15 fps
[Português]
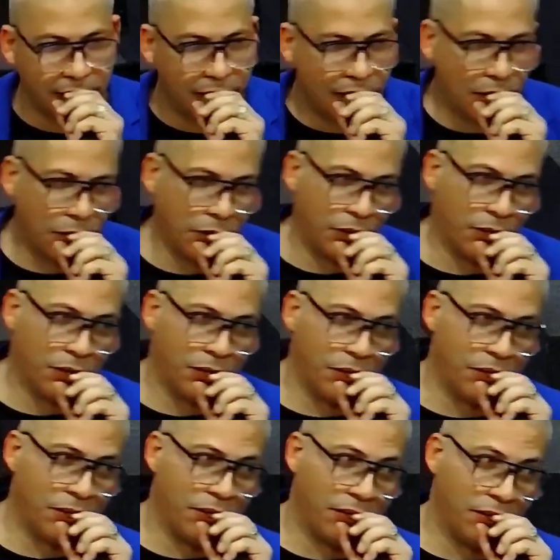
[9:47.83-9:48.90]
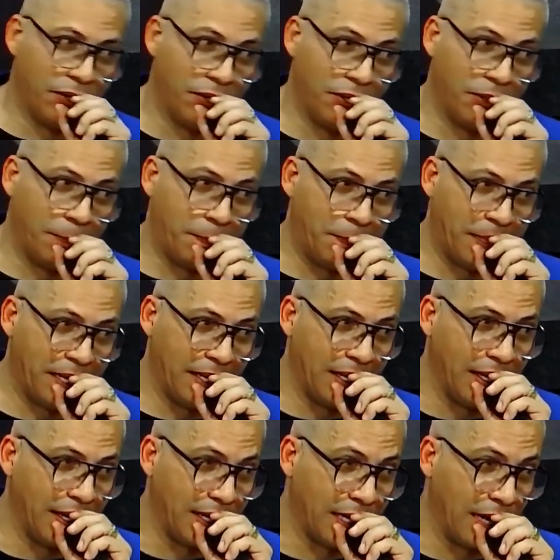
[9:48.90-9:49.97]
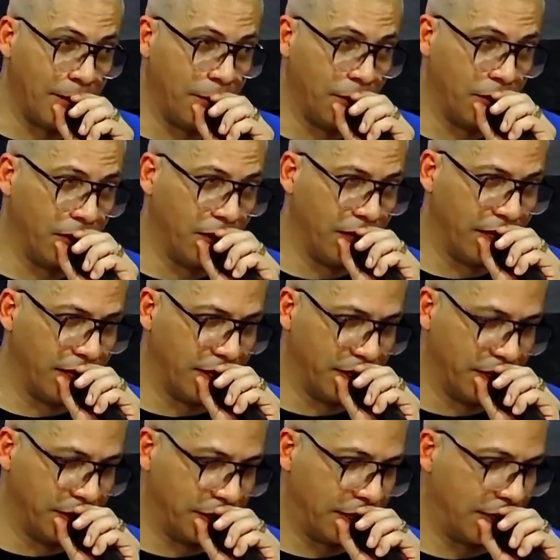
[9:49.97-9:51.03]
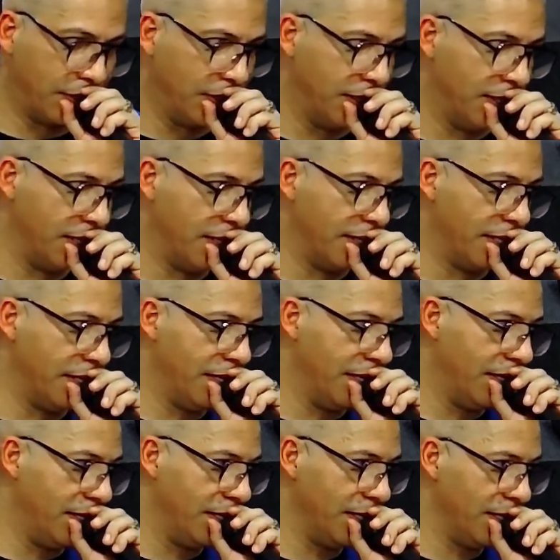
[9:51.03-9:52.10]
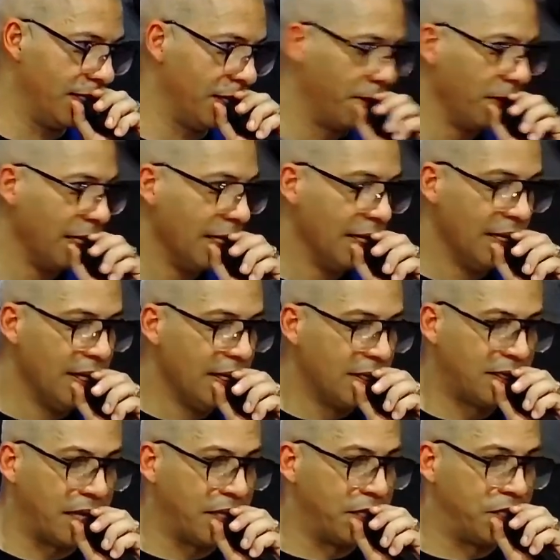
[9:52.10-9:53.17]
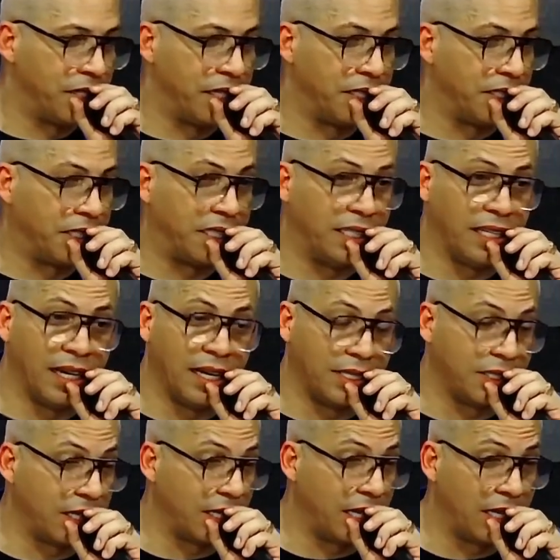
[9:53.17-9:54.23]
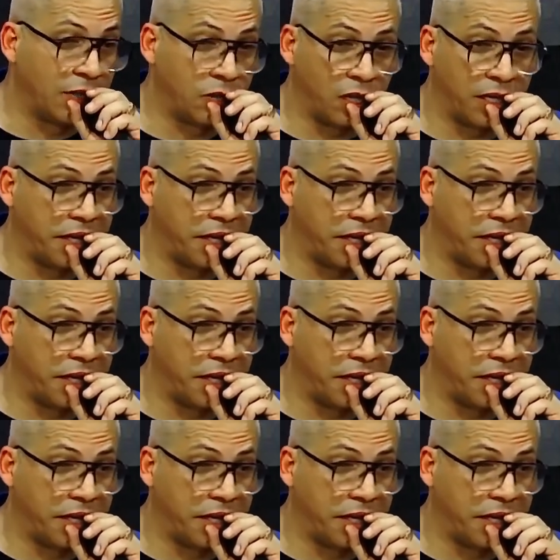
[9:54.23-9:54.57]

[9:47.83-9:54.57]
Opa, acabou, glória a Deus agora. Tem gente que acha que só quem